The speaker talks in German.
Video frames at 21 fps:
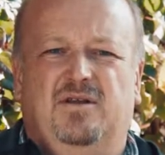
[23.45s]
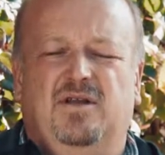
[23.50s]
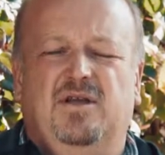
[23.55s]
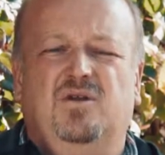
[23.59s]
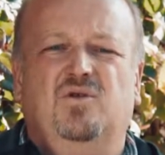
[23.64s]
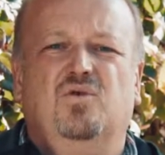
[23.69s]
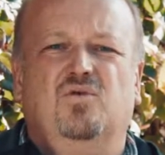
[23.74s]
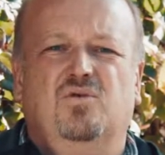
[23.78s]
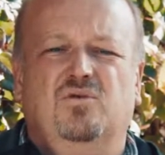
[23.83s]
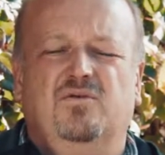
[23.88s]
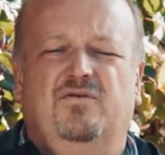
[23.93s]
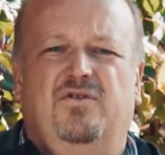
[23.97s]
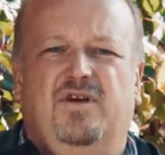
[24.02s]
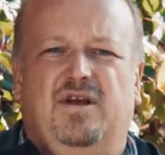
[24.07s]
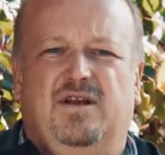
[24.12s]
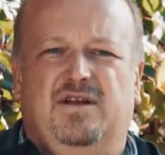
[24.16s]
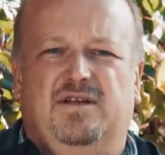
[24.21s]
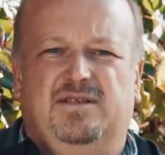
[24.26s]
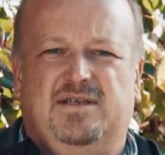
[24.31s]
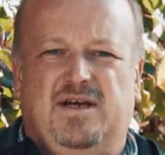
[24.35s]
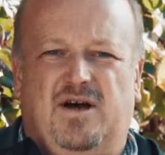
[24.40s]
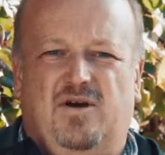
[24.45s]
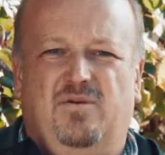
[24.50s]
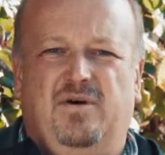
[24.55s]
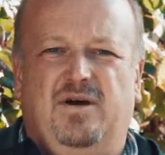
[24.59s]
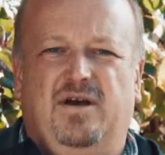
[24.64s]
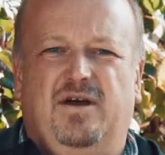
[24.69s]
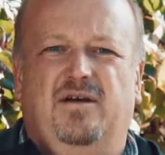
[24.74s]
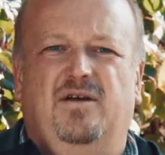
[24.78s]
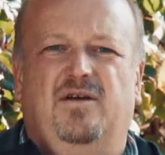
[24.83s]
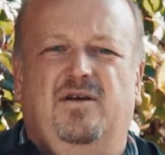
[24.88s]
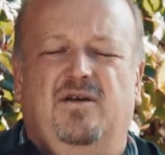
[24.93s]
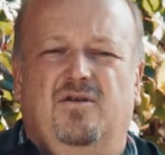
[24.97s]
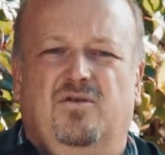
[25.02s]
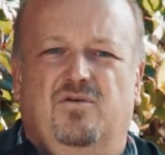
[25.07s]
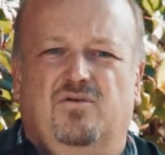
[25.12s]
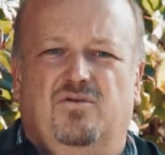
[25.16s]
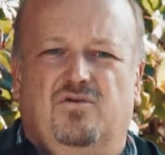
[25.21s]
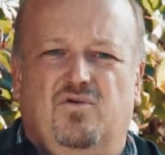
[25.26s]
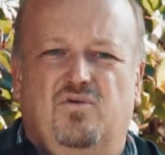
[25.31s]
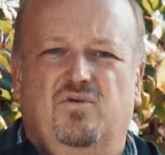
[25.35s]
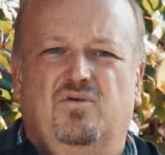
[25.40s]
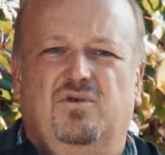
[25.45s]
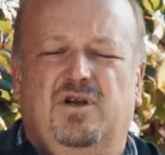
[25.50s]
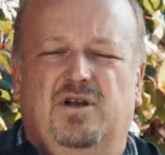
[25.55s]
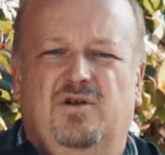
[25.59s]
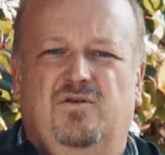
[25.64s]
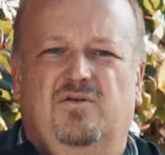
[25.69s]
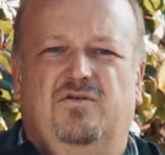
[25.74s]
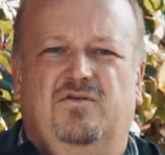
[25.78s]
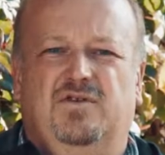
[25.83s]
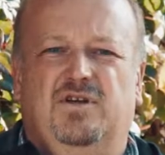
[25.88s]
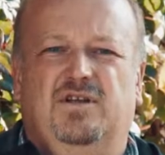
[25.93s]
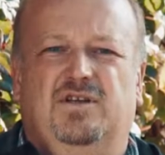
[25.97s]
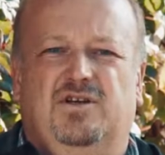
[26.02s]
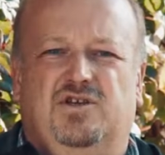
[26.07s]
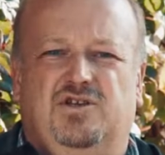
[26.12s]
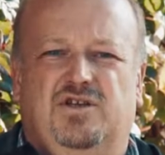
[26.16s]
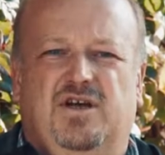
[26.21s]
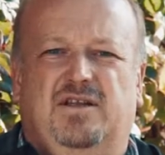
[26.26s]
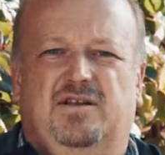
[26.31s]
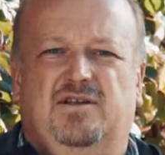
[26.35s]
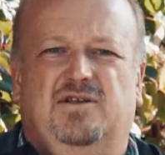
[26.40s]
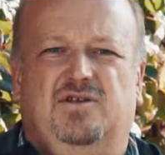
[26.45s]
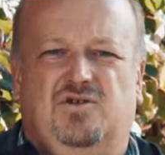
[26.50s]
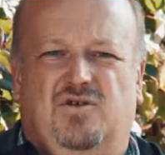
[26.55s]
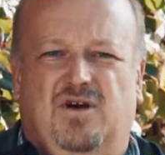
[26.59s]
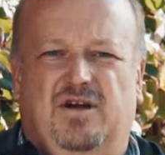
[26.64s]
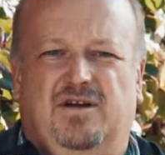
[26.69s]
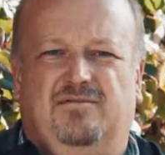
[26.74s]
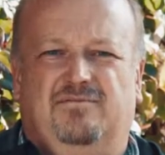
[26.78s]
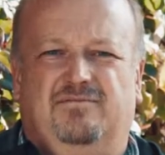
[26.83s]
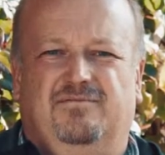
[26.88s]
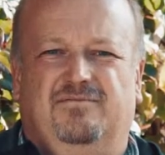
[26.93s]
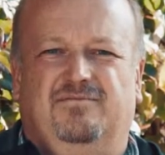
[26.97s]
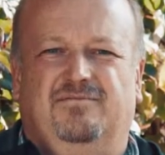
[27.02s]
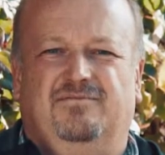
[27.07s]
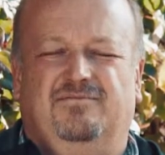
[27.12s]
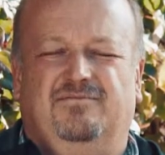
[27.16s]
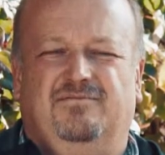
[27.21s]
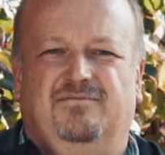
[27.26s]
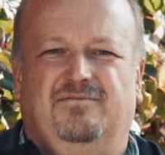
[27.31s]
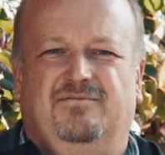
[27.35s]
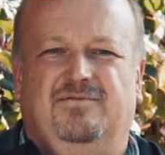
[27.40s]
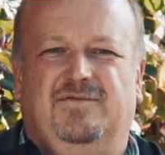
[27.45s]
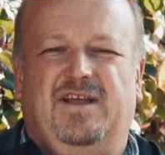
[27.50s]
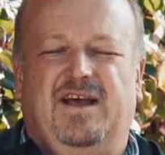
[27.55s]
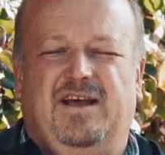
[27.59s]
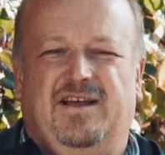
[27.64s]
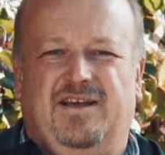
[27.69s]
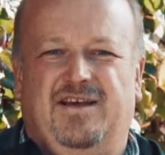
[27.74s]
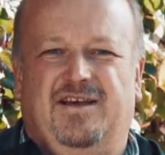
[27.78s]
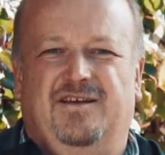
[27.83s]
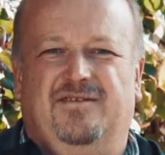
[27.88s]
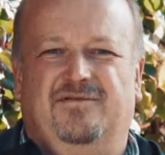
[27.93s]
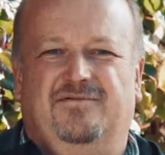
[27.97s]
die nun für eine saubere und gute Luft in der Stadt sorgen. Danke.